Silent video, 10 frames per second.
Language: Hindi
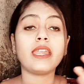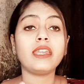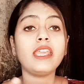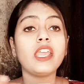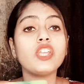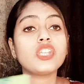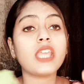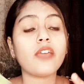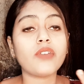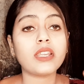anti aging
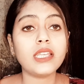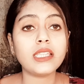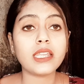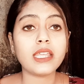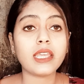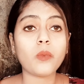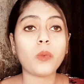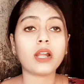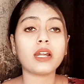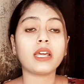effect ki tarike
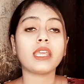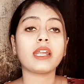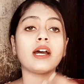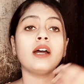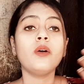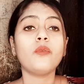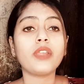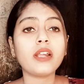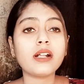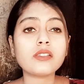work karega
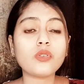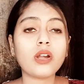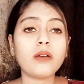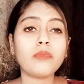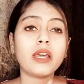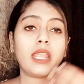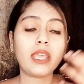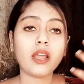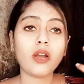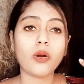wrinkles ko kam karega